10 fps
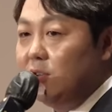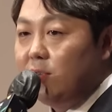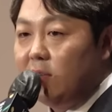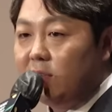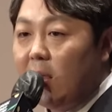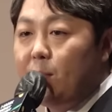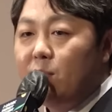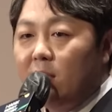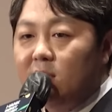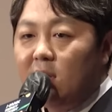그 중에서
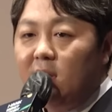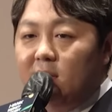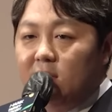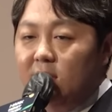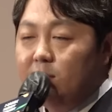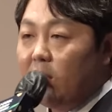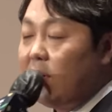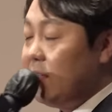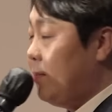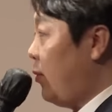대표적인 사례들을 몇 가지